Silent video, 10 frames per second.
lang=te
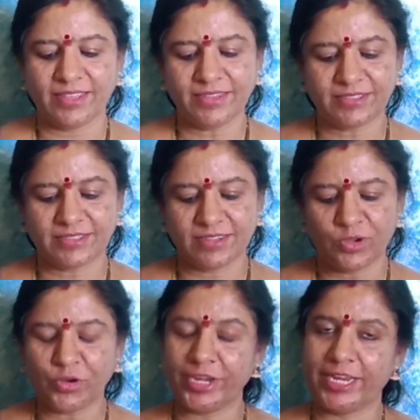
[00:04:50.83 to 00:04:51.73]
ఇది
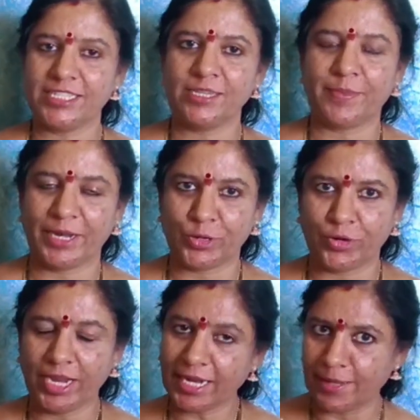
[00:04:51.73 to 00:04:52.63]
కొరియన్స్
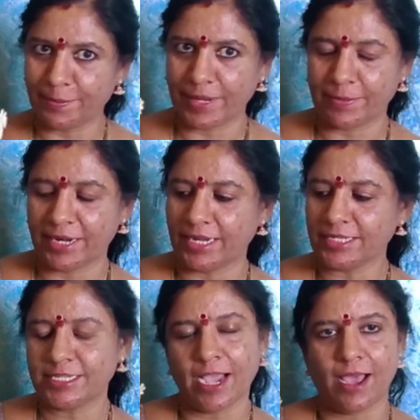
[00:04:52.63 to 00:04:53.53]
పెట్టుకునే క్లిప్ అనమాట
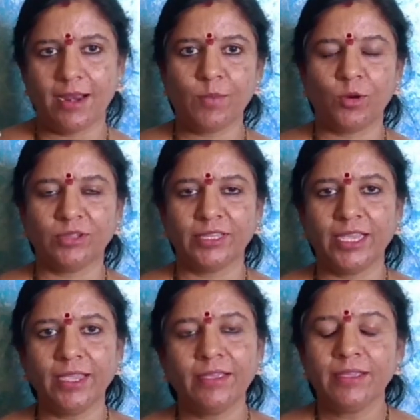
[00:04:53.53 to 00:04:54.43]
చాలా
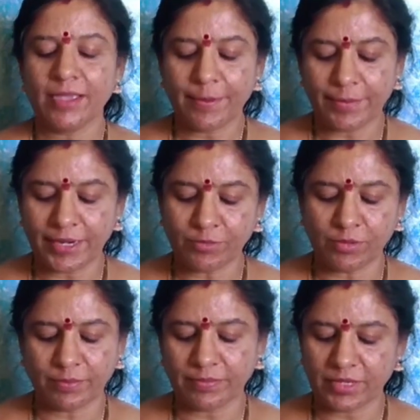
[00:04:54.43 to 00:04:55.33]
బాగుంది
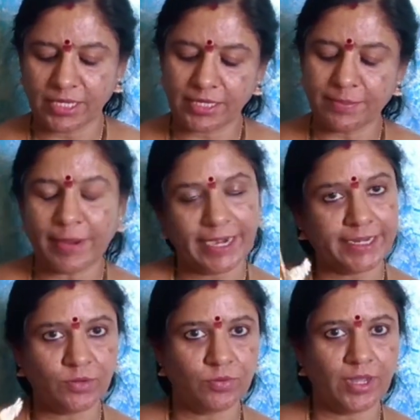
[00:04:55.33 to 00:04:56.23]
మనము ఇది
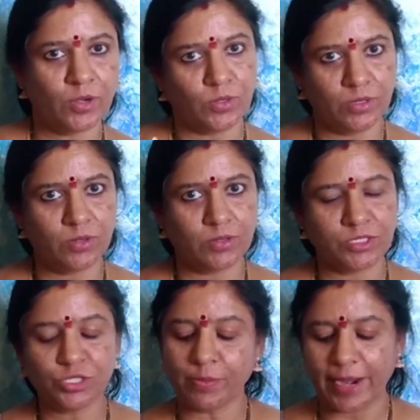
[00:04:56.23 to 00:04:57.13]
బయట కూడా
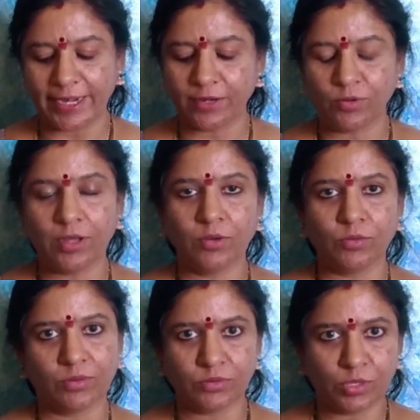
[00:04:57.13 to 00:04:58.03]
కొనుక్కోవచ్చు బయట కూడా
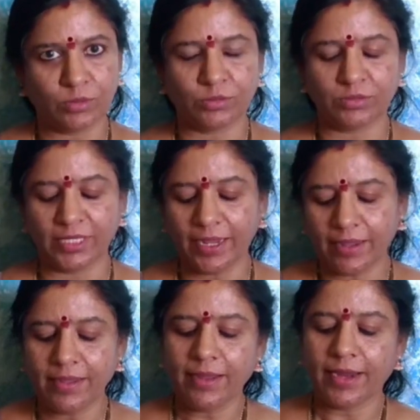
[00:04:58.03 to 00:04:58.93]
దొరుకుతుంది
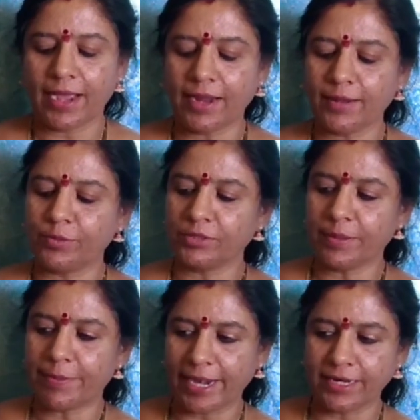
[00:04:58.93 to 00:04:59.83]

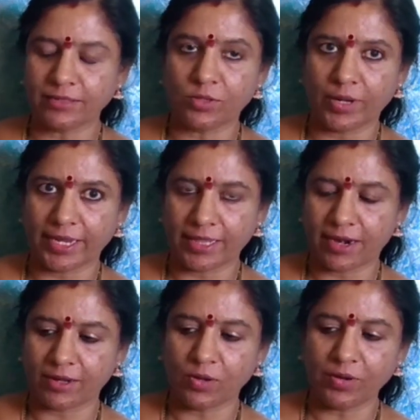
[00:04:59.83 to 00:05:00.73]
కాకపోతే బయట దొరికే
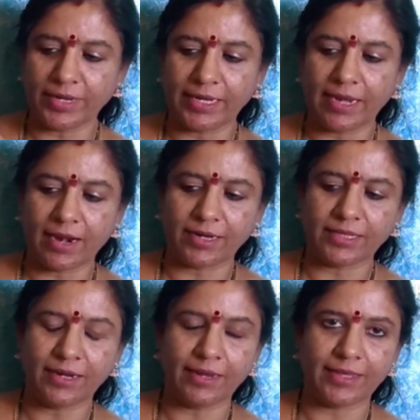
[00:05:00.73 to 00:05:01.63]
దాంట్లో
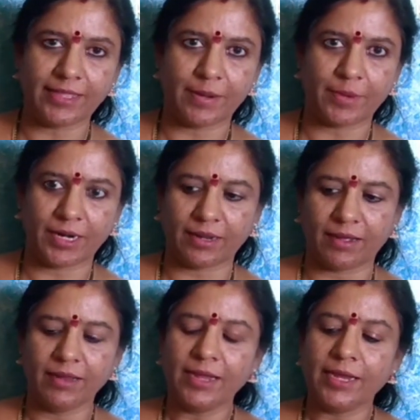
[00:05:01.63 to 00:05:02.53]
ఇలాంటిది లేదనమాట
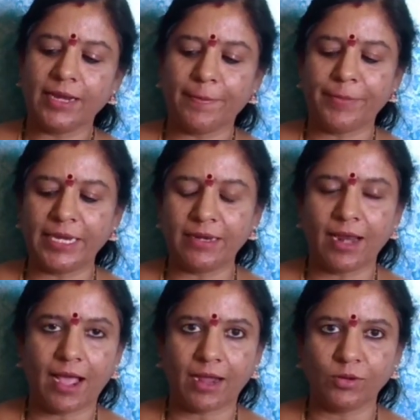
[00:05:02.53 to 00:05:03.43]
ఇలా
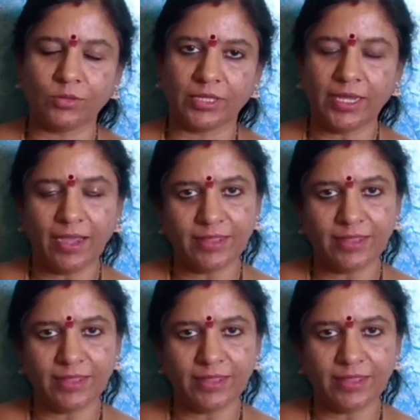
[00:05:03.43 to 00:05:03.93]
పిన్నలాగా ఉంది